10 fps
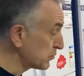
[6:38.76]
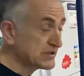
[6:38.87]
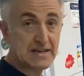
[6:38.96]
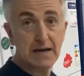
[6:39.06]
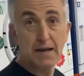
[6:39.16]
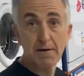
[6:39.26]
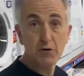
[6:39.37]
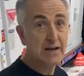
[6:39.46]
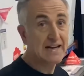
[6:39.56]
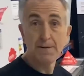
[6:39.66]
vuestra
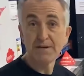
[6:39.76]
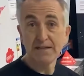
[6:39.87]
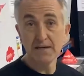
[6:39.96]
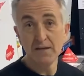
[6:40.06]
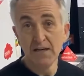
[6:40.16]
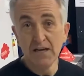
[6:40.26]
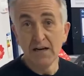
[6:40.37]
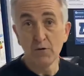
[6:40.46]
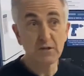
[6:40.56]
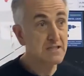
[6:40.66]
lavadora camina,
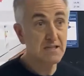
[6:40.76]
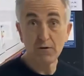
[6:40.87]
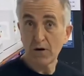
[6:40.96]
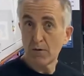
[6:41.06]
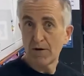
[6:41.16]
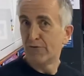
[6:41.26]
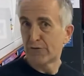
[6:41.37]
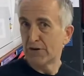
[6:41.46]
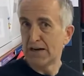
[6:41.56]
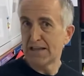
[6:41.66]
no es que sea una nueva
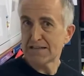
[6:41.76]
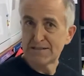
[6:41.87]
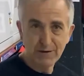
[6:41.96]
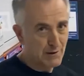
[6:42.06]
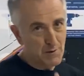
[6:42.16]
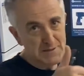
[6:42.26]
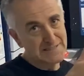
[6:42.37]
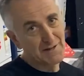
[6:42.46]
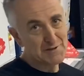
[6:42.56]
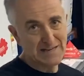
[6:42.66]
funcionalidad, sino que no habéis
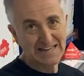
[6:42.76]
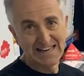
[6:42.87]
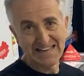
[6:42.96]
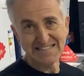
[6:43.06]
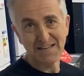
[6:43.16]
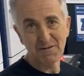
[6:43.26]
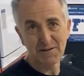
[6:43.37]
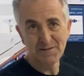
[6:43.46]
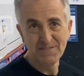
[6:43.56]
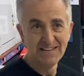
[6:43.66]
quitado los anclajes, ¿de
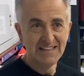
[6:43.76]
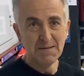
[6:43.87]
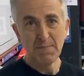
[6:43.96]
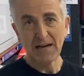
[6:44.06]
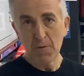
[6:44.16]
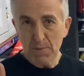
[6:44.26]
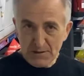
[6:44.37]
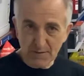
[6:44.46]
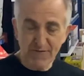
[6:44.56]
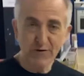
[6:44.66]
acuerdo? Venga, un
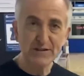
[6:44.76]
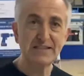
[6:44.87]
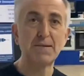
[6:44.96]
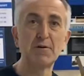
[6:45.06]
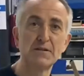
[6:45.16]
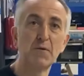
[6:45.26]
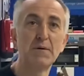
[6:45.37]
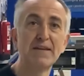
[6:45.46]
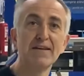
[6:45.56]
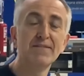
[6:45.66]
beso bien fuerte, hasta el próximo
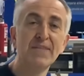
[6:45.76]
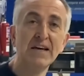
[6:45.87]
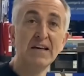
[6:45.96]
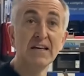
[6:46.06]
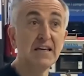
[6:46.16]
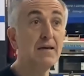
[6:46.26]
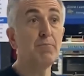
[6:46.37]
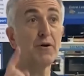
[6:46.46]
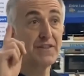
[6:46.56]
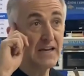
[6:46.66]
vídeo. Y
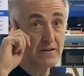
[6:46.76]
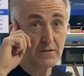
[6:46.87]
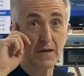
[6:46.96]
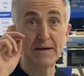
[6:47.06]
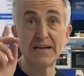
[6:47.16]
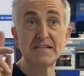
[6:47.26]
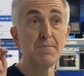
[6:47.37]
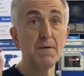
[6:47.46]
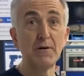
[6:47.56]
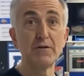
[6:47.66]
por cierto, que Bernard
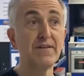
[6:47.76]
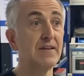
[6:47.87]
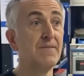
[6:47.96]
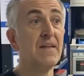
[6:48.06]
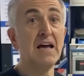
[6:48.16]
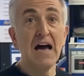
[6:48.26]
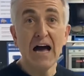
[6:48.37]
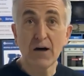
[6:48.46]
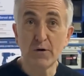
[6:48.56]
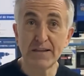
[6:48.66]
siempre me lo dice,
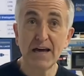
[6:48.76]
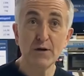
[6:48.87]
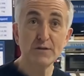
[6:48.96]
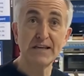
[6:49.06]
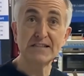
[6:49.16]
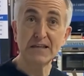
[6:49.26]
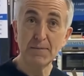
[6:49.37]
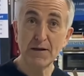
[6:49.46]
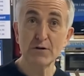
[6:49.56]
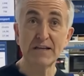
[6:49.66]
acordaros de
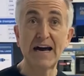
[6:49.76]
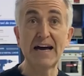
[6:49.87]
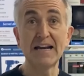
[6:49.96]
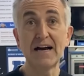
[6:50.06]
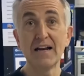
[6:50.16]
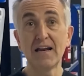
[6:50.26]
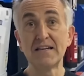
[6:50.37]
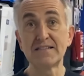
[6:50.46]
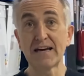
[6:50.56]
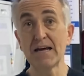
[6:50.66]
inscribiros al,
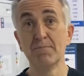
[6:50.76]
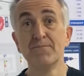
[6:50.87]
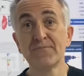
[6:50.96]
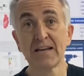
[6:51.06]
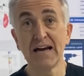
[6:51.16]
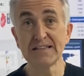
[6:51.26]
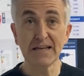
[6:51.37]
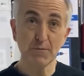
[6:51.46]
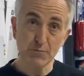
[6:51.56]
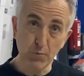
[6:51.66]
Instagram. Ahí
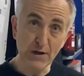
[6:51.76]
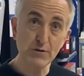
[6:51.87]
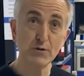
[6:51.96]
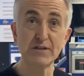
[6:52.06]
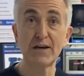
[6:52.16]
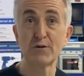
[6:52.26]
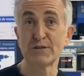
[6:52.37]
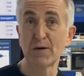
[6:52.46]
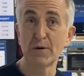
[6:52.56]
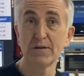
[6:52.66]
tenemos buenos consejos, ¿de
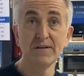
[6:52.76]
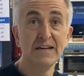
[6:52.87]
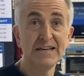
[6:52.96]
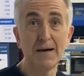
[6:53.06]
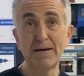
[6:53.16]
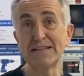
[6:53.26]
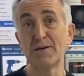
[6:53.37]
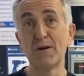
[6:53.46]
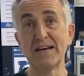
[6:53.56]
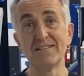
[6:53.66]
acuerdo? Navarrete
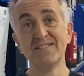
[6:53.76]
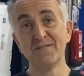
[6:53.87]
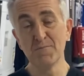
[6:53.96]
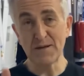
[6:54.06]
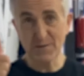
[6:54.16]
Online. Un beso